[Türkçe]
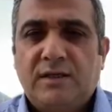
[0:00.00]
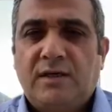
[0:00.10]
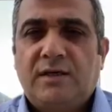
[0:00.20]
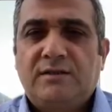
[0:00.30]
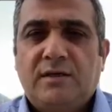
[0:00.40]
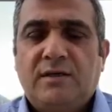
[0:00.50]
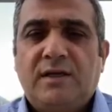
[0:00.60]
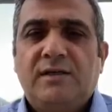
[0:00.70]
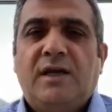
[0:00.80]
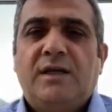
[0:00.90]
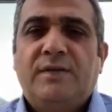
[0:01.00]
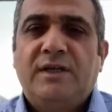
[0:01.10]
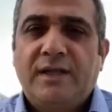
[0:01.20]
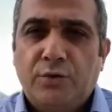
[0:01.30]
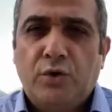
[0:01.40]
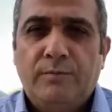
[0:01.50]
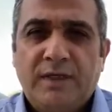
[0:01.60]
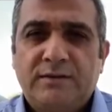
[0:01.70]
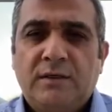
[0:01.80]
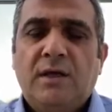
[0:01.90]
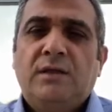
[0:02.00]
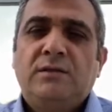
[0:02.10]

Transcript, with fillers: Ne Azeriler ne Ermeniler ölmez.